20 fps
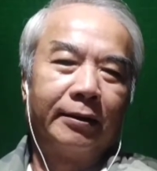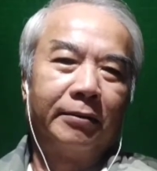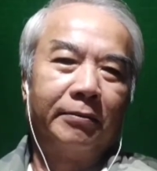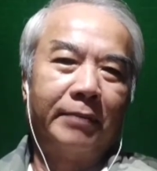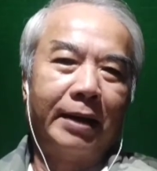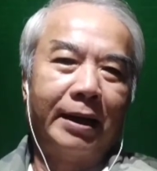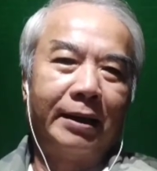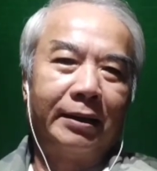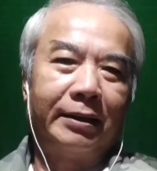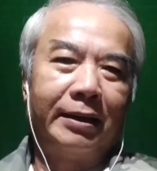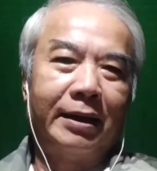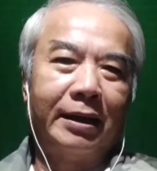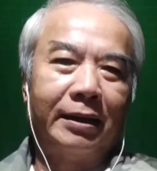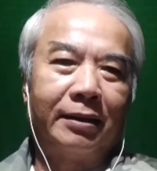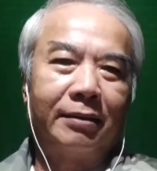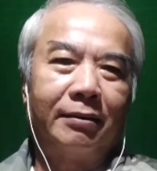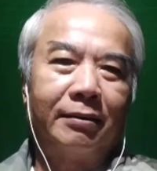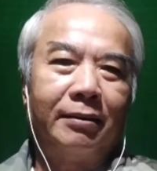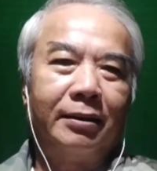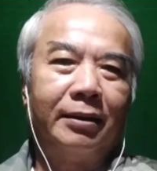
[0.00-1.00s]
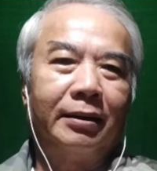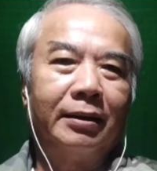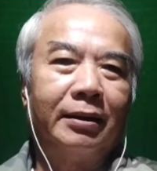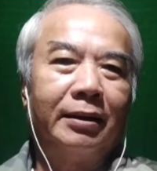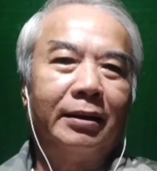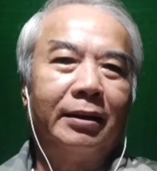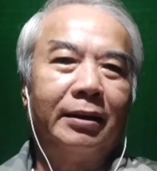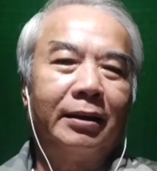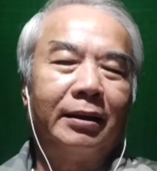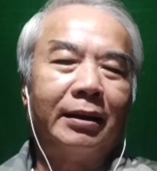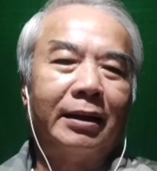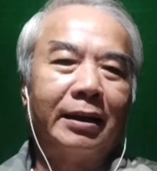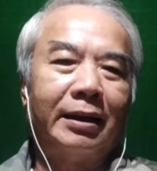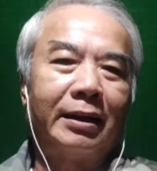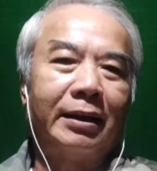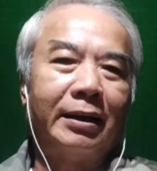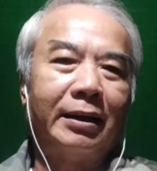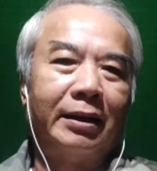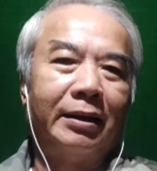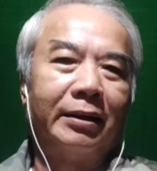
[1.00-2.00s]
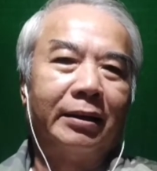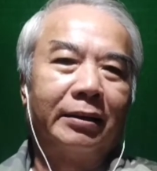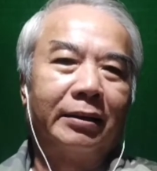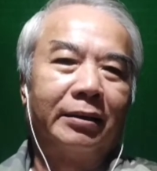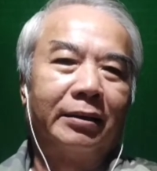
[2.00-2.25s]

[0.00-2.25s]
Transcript: bạn về cho là